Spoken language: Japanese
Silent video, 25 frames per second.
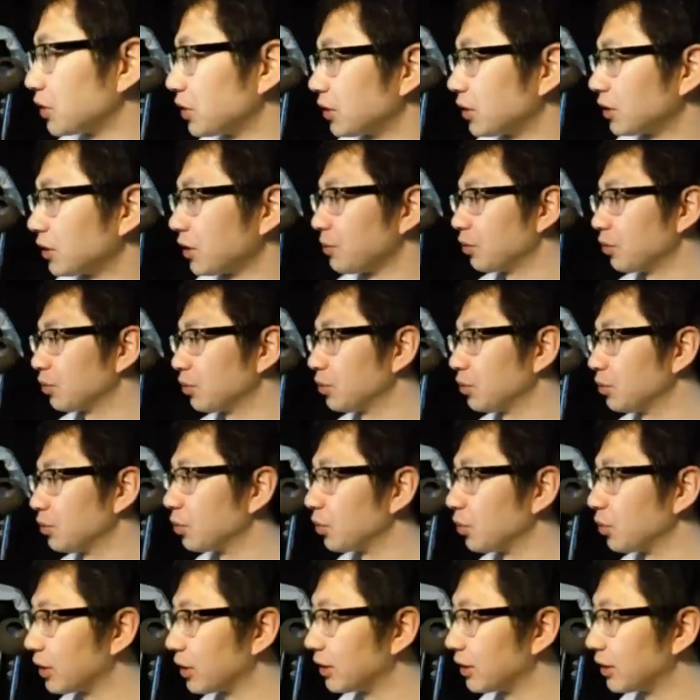ねた魅力というの
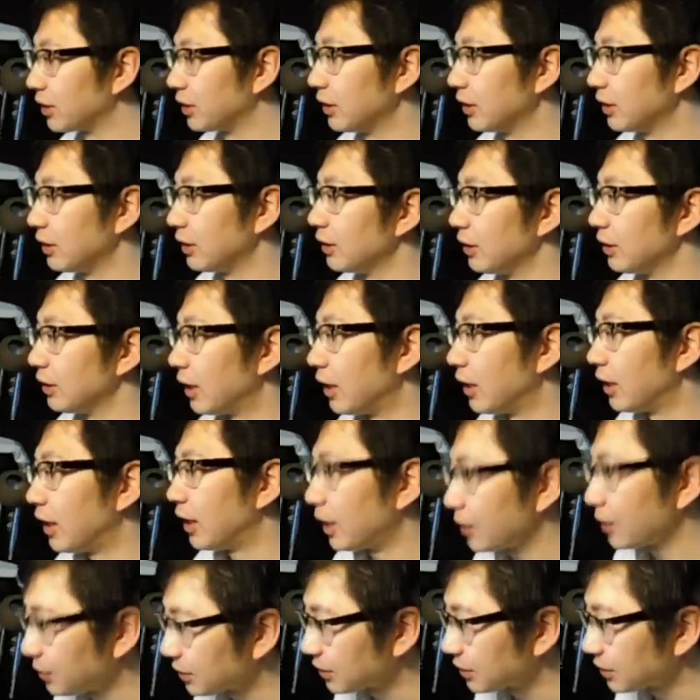もねあ
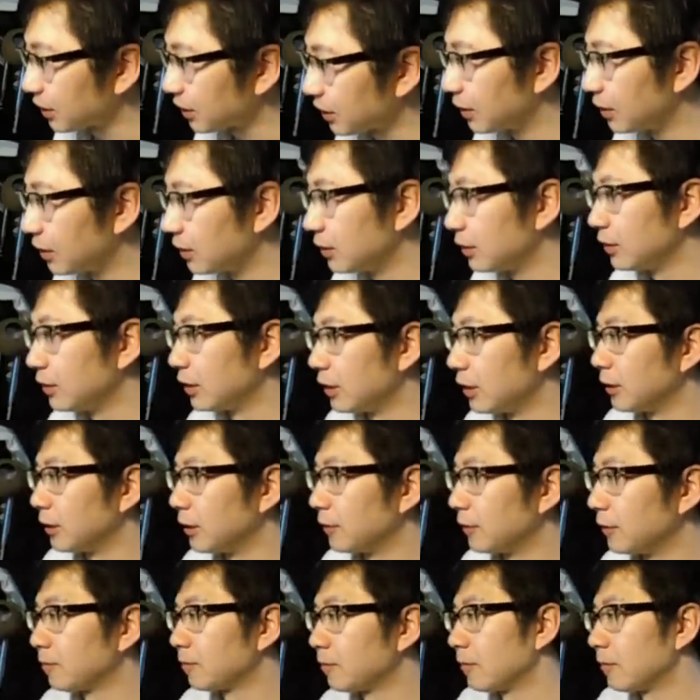りますから、はい